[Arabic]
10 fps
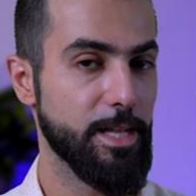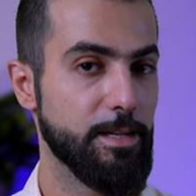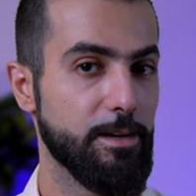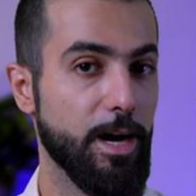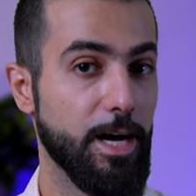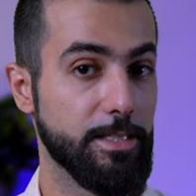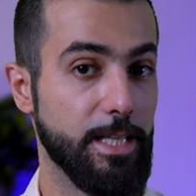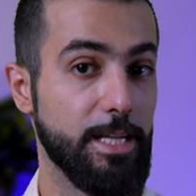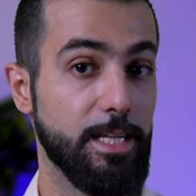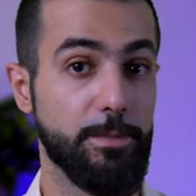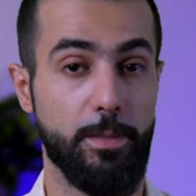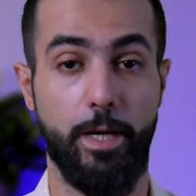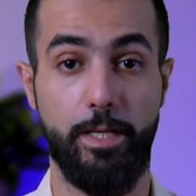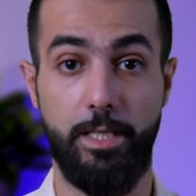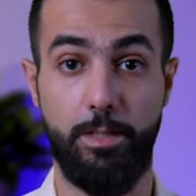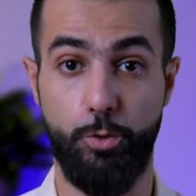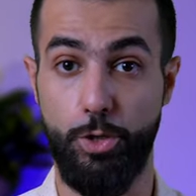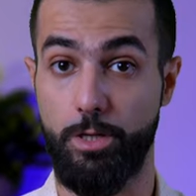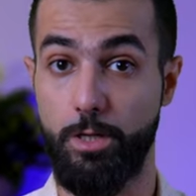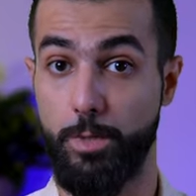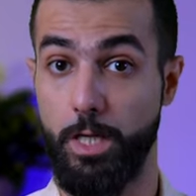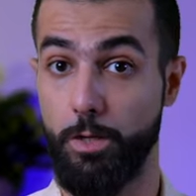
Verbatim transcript: الحلقة حنتعلم تمارين مجربة